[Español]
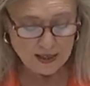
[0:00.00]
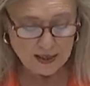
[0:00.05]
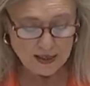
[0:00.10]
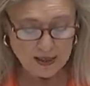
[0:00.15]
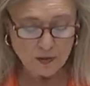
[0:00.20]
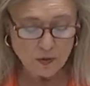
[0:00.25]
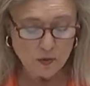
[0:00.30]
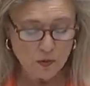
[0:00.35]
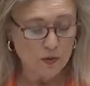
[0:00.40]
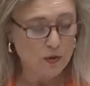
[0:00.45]

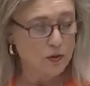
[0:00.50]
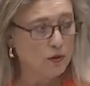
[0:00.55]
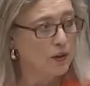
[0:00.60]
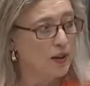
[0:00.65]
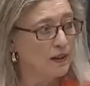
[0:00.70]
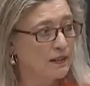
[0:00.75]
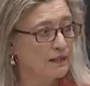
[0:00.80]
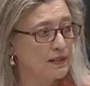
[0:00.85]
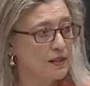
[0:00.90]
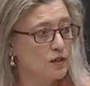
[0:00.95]
y
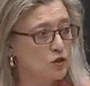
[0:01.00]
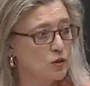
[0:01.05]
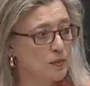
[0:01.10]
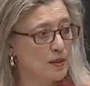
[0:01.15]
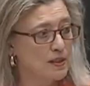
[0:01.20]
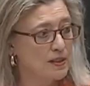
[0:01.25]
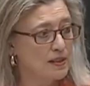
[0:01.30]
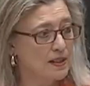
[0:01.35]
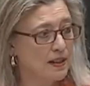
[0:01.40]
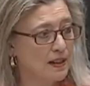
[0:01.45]
cuyo acceso
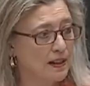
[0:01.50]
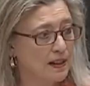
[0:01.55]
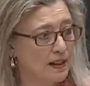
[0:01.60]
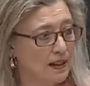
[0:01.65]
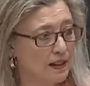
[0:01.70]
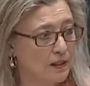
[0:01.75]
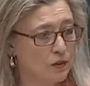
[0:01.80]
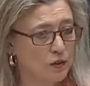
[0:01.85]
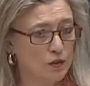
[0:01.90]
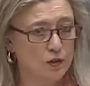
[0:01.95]
iba a ser
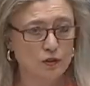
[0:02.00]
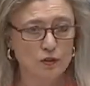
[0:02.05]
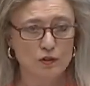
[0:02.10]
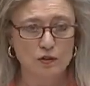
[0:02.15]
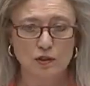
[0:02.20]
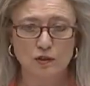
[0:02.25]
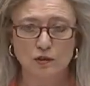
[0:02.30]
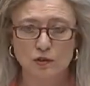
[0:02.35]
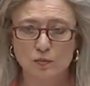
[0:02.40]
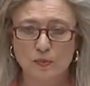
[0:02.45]
arreglado con
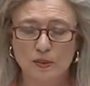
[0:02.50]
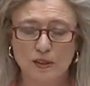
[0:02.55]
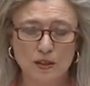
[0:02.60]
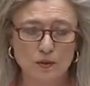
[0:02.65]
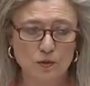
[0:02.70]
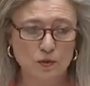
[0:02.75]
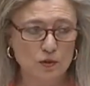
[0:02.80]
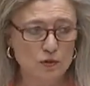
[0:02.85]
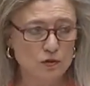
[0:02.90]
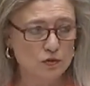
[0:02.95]
200.000
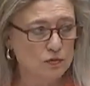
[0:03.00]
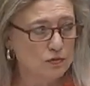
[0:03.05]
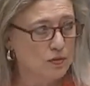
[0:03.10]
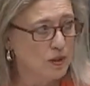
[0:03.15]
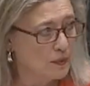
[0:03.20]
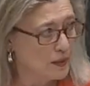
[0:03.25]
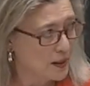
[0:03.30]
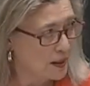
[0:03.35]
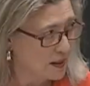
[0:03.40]
euros,